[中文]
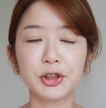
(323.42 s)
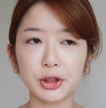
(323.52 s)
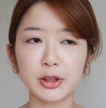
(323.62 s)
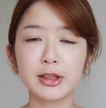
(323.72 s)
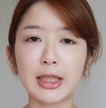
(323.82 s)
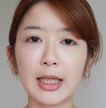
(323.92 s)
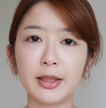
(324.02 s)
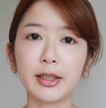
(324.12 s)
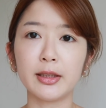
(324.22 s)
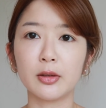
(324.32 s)
遮瑕
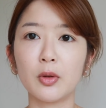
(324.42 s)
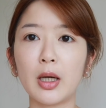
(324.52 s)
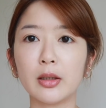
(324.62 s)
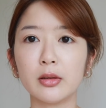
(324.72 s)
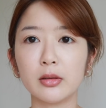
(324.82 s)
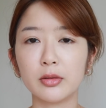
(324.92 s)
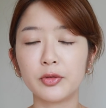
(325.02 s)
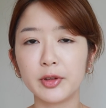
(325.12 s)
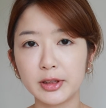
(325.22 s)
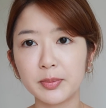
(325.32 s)
力的话
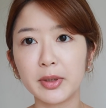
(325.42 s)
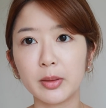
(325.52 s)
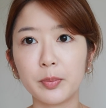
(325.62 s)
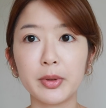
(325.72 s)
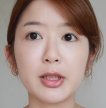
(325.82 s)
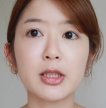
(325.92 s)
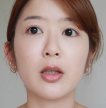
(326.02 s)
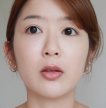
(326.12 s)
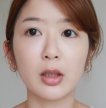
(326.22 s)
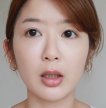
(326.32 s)
呢，Fitme 比
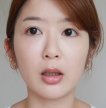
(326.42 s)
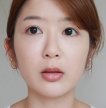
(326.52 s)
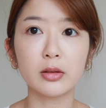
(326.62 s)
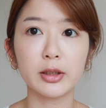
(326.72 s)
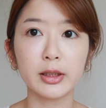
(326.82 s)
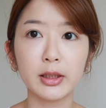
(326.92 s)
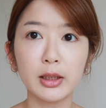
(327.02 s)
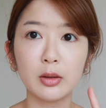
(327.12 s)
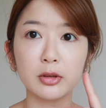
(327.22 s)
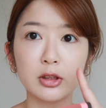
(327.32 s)
较高。你可以
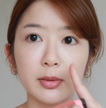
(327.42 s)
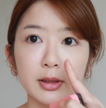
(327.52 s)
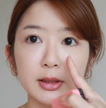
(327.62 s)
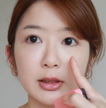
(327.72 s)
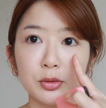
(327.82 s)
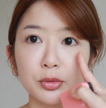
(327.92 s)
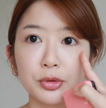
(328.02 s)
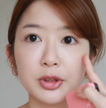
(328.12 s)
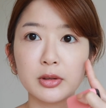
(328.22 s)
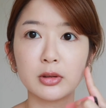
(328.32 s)
看到我这边几乎
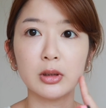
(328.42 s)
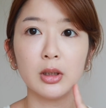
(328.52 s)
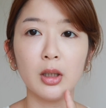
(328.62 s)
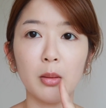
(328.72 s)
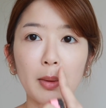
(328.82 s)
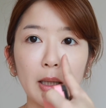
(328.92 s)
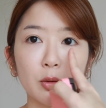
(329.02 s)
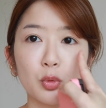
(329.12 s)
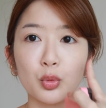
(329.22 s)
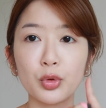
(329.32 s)
就是蛮
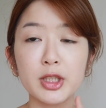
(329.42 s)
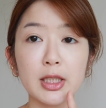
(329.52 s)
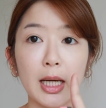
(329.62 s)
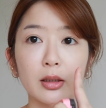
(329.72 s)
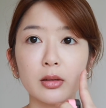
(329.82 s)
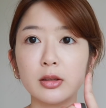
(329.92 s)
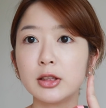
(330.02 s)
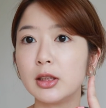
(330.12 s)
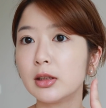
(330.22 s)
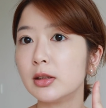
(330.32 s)
无瑕的，而
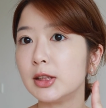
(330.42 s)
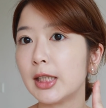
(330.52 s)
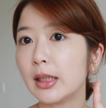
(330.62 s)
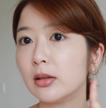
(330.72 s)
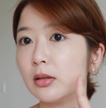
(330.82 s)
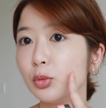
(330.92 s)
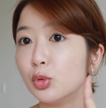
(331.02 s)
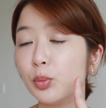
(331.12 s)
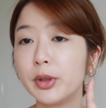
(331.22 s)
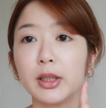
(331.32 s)
且更加的
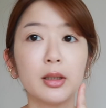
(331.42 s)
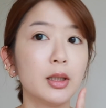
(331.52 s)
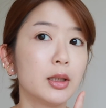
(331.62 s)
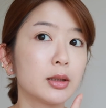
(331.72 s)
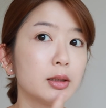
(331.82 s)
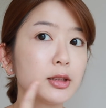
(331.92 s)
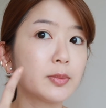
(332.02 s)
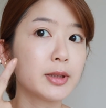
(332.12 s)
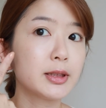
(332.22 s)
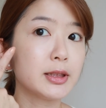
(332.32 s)
雾面。可是这
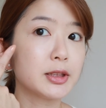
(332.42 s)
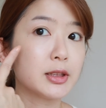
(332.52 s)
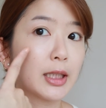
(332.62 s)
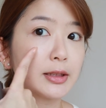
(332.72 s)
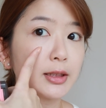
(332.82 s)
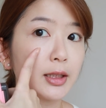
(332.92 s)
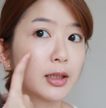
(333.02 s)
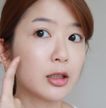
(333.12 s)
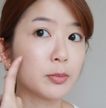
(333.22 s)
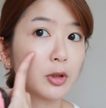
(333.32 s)
边其实你还是可以
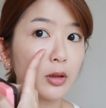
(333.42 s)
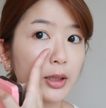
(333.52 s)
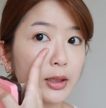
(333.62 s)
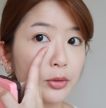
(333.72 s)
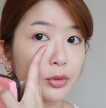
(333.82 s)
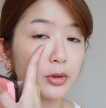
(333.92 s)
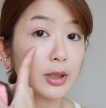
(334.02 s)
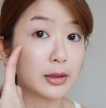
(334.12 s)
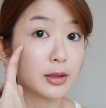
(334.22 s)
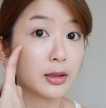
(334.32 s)
看到有没有黑眼圈，
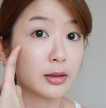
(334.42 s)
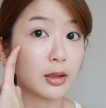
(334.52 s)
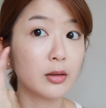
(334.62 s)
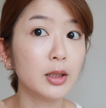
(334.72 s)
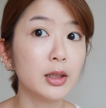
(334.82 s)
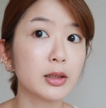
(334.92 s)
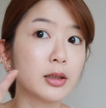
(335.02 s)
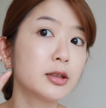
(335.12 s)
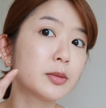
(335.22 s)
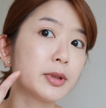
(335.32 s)
还是看得到。
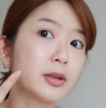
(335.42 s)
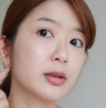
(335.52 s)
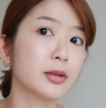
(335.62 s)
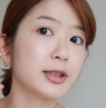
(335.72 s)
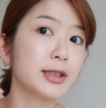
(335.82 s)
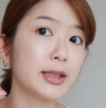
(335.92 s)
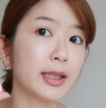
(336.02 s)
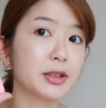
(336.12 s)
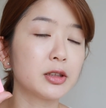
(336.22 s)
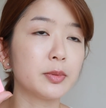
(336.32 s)
可是这边的
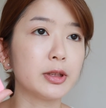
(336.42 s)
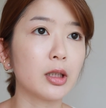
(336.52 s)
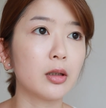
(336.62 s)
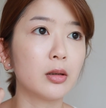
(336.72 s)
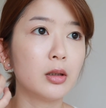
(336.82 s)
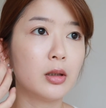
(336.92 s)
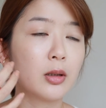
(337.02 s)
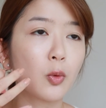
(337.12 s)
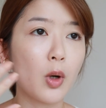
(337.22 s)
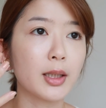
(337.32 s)
ZA 是比较
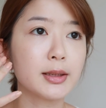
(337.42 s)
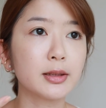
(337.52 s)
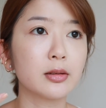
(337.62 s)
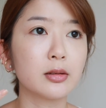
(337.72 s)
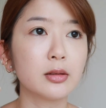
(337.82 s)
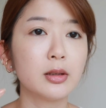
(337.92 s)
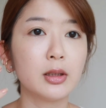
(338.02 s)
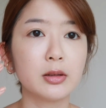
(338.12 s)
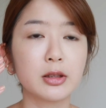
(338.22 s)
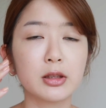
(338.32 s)
光泽。
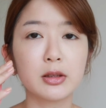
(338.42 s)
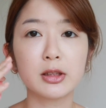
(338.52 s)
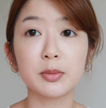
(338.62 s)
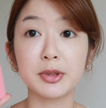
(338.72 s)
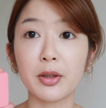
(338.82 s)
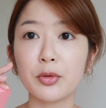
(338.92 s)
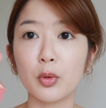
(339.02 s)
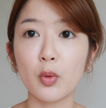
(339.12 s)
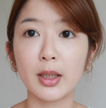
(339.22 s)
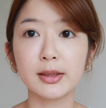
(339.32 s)
这这比较有
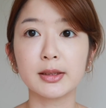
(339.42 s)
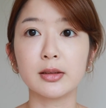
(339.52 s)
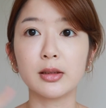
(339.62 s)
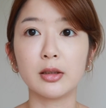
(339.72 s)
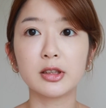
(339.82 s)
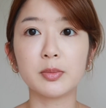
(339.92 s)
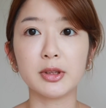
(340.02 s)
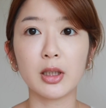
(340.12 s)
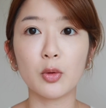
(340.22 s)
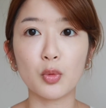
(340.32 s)
光泽，然后这比
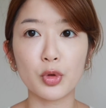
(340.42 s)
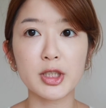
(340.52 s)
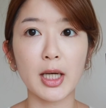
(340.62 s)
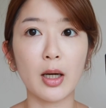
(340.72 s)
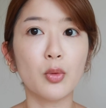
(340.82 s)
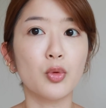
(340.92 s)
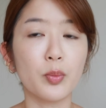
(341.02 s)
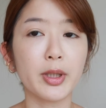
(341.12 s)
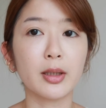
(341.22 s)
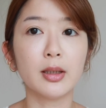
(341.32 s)
较无瑕雾
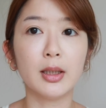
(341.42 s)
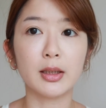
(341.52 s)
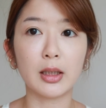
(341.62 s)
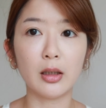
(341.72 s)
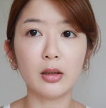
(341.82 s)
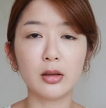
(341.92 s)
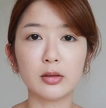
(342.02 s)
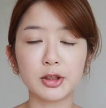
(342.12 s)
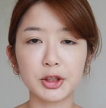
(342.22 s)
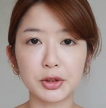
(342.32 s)
面，然
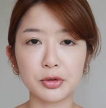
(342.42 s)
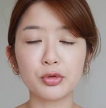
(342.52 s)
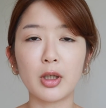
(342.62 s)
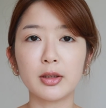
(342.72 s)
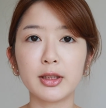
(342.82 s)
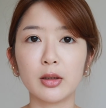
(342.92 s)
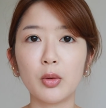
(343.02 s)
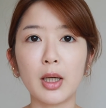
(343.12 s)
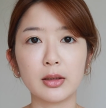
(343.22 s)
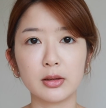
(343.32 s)
后持妆力的
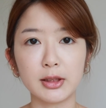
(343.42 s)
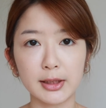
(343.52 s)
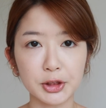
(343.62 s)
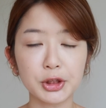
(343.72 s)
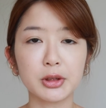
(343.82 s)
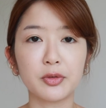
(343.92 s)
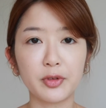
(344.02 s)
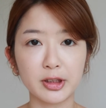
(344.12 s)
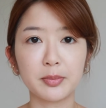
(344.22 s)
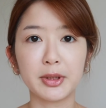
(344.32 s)
话呢，也是
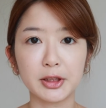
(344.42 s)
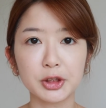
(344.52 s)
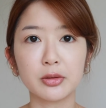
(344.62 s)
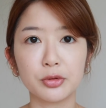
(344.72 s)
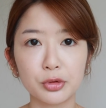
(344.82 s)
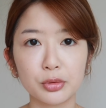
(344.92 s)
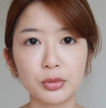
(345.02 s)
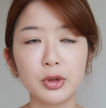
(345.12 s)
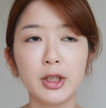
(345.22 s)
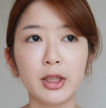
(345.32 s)
Fit Me 胜
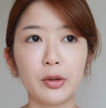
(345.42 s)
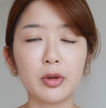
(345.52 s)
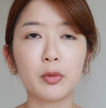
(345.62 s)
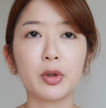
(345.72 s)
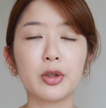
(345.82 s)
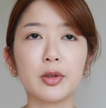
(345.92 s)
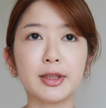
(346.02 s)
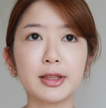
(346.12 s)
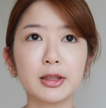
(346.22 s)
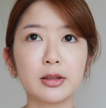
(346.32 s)
出。因为我有一
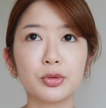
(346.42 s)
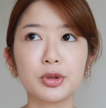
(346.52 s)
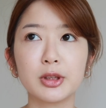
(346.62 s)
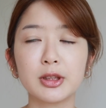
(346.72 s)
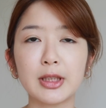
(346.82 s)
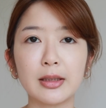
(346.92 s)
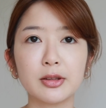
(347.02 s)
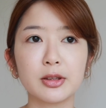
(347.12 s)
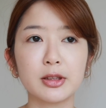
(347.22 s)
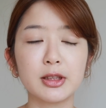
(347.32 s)
次就是三
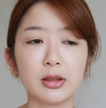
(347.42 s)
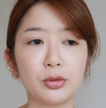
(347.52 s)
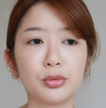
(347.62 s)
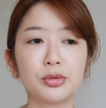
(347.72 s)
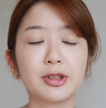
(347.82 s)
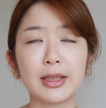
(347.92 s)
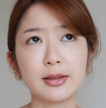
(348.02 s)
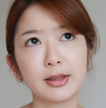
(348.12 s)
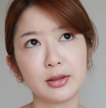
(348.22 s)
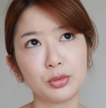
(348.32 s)
十几度，就三
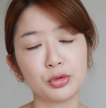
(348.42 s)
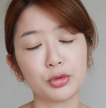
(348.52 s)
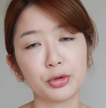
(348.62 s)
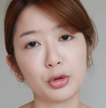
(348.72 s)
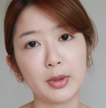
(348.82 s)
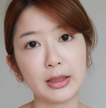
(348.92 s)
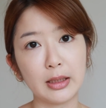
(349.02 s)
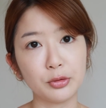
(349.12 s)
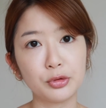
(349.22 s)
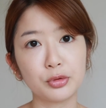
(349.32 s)
十四度左右吧，然
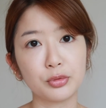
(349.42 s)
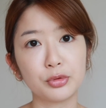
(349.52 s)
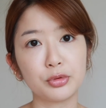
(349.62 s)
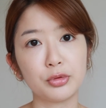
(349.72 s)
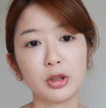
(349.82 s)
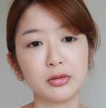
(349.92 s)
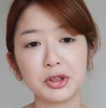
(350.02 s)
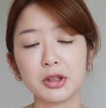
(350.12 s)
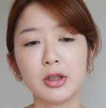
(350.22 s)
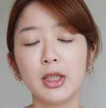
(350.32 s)
后就出去就很
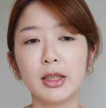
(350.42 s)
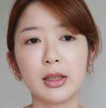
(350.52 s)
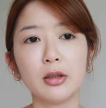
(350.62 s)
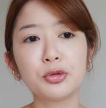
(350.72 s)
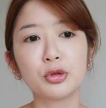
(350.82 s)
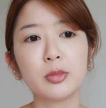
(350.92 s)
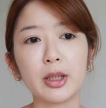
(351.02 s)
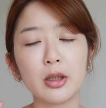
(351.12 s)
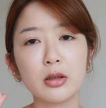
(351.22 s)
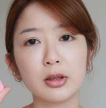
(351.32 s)
热，然后出
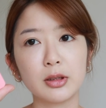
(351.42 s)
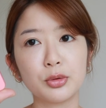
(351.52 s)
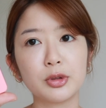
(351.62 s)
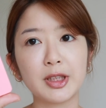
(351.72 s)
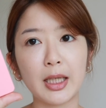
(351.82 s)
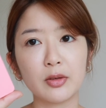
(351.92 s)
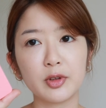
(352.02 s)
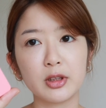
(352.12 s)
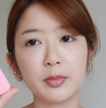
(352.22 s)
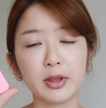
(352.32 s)
门以后呢，就是擦
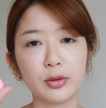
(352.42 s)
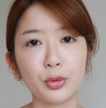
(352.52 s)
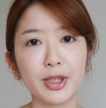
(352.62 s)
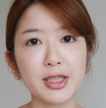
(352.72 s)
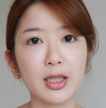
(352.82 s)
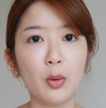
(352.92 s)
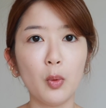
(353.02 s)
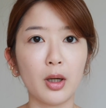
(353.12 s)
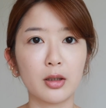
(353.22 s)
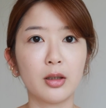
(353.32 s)
Fit Me 回家，
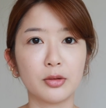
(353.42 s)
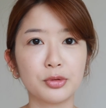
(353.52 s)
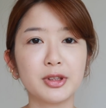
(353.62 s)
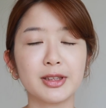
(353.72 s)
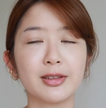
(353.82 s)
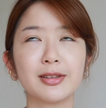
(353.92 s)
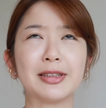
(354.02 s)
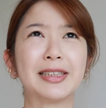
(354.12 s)
哇靠，就是整个